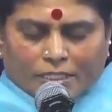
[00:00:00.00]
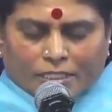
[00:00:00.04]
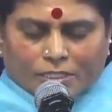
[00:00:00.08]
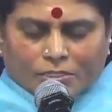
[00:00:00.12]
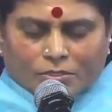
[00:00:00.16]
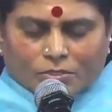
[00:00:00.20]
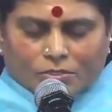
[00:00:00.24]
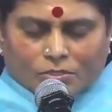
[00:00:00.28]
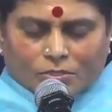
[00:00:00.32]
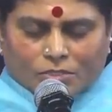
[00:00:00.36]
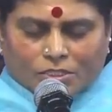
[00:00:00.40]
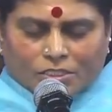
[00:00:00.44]

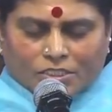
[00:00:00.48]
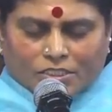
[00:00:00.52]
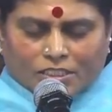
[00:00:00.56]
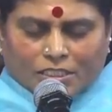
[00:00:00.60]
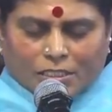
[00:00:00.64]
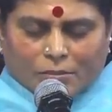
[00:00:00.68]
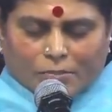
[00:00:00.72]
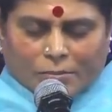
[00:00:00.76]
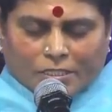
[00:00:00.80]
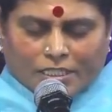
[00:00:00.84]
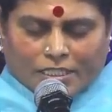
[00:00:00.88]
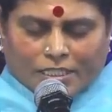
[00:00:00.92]
మాటతో
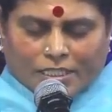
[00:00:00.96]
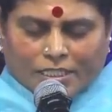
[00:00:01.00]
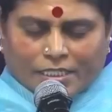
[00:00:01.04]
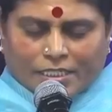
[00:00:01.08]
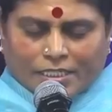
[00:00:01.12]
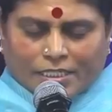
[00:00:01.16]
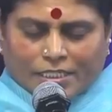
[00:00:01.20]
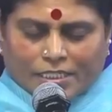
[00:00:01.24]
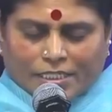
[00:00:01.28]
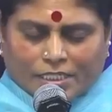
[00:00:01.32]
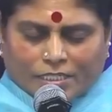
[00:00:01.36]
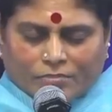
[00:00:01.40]
సృజించిన మా
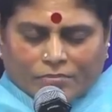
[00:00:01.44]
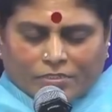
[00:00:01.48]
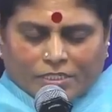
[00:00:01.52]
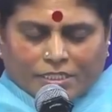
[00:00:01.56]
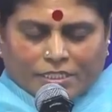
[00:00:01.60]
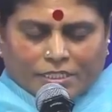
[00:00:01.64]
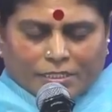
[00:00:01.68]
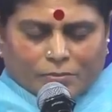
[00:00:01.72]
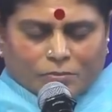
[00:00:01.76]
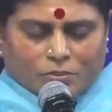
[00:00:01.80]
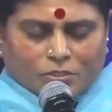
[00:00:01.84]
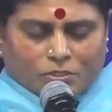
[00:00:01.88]
నాయన నీకు
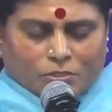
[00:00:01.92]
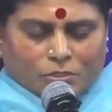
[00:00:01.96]
వందనం